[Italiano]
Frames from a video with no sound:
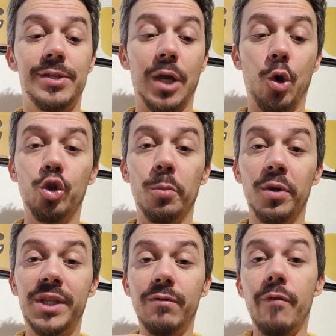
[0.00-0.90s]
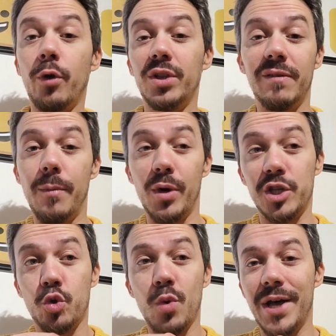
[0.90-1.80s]
Secondo motivo affrontavamo la
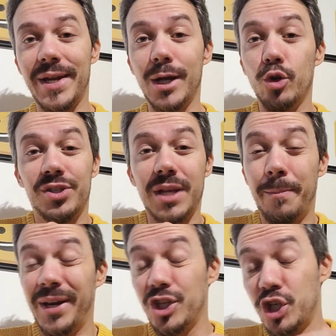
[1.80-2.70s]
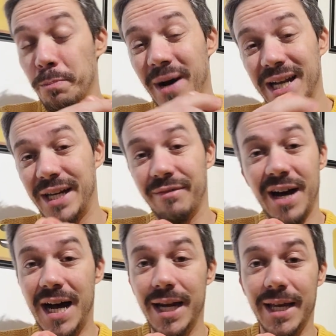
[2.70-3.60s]
squadra nostra principale
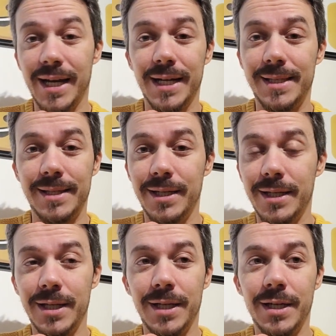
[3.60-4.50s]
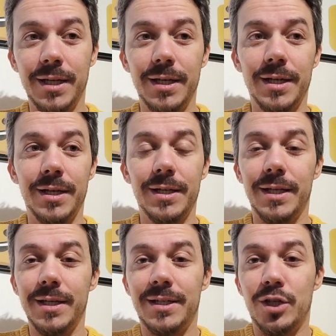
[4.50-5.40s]
rivale, ragazzi.
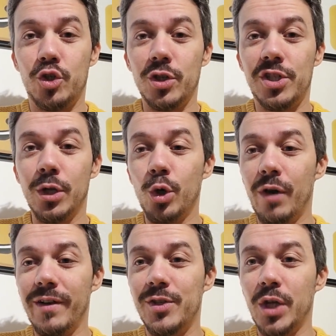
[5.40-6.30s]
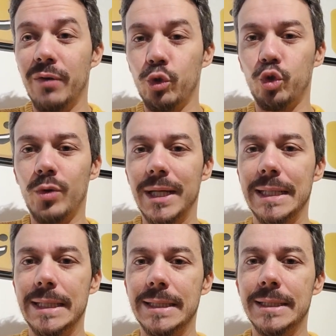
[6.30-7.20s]
Se, se loro avessero avuto
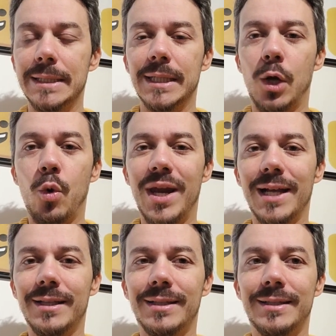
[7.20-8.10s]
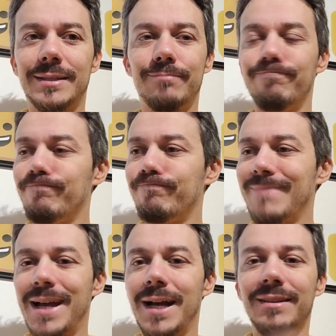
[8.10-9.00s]
quella, quella
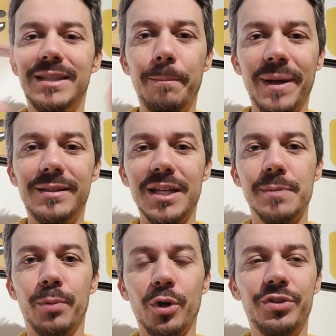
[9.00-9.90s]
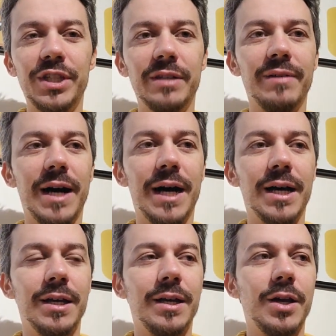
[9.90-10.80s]
antipatia
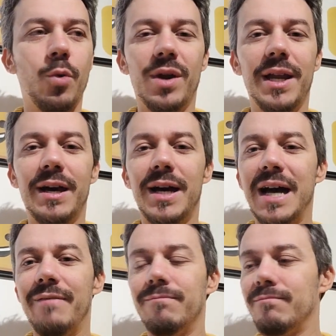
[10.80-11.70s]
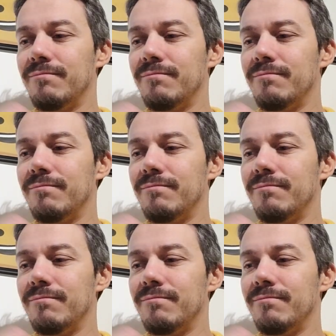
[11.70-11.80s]
sportiva, quella,